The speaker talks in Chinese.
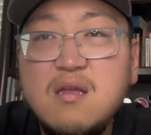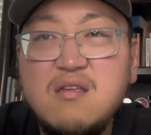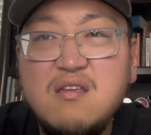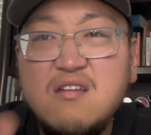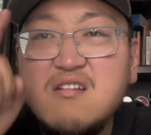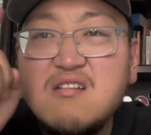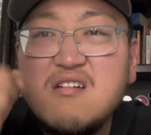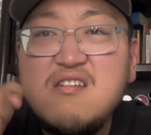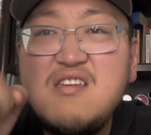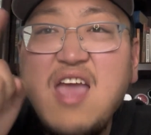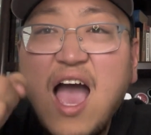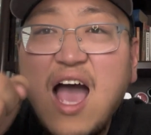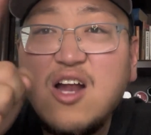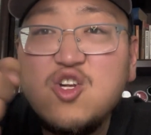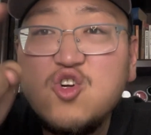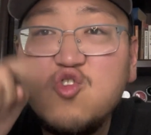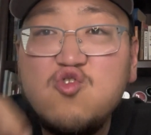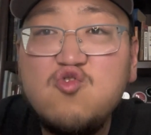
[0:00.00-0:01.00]
你这个亚
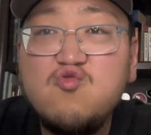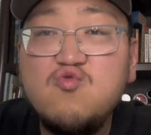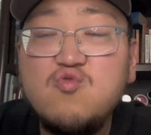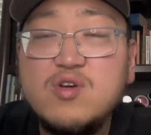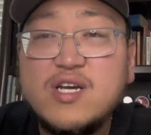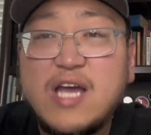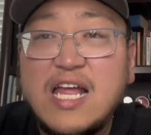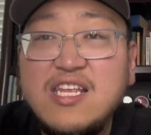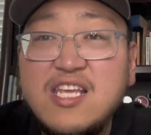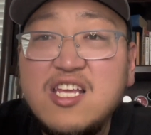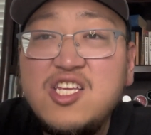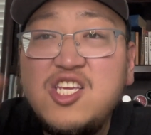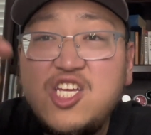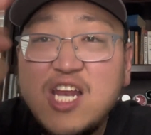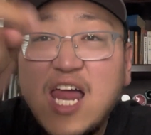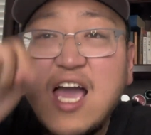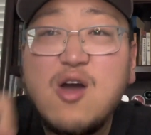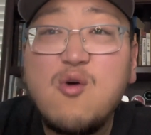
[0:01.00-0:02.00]
洲猪，赶紧
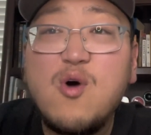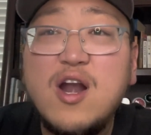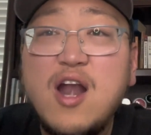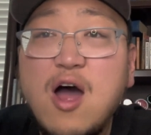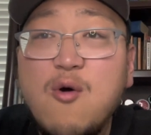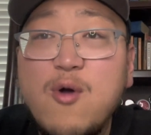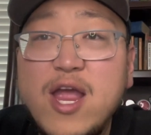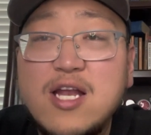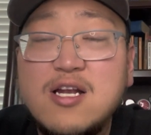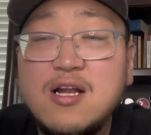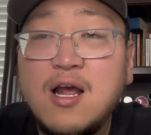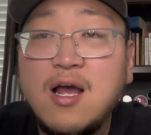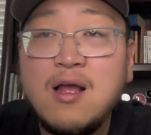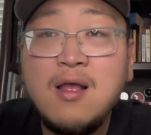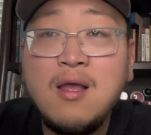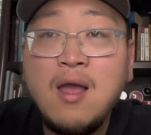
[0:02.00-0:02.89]
起来给我让位置！